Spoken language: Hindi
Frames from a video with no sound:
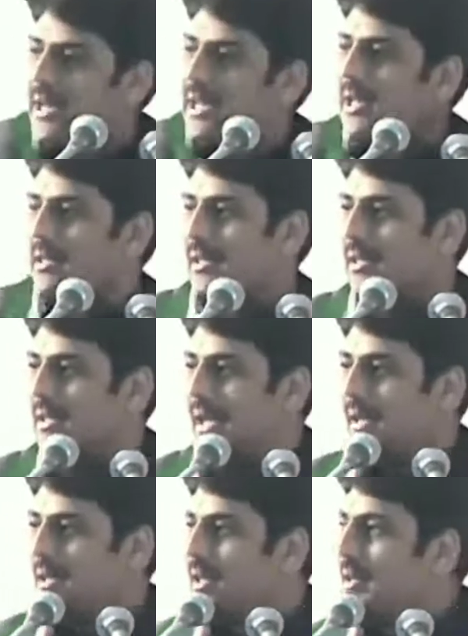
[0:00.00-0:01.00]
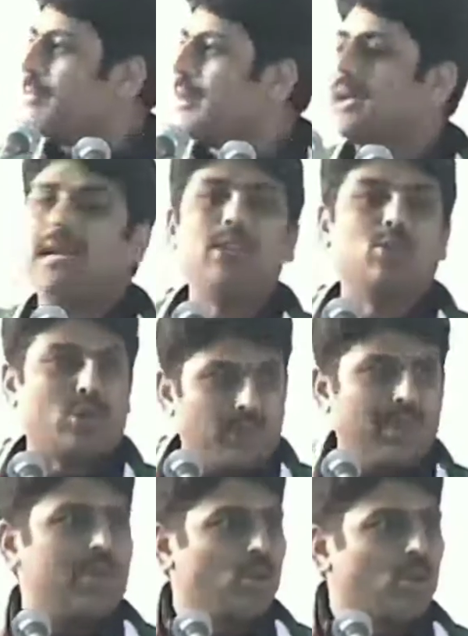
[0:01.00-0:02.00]
नहीं कर सकता मैंने कहा इंदौर
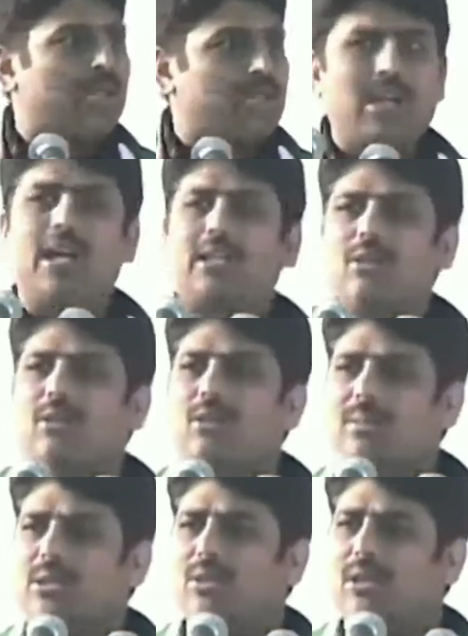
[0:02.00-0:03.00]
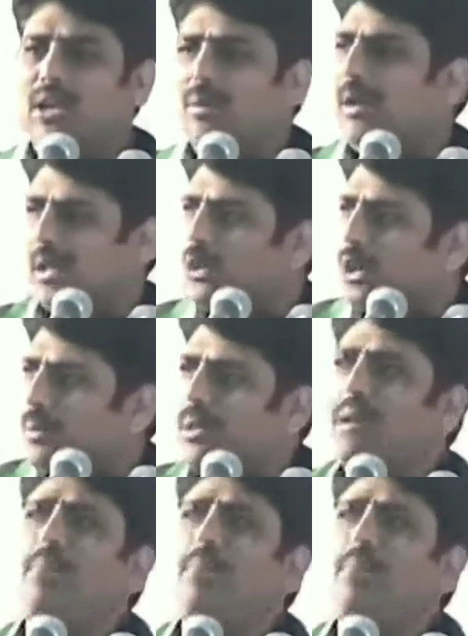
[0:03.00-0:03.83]
मैं इंदौर इतना आता हूं कि मैं तो लगभग इंदौर मेरा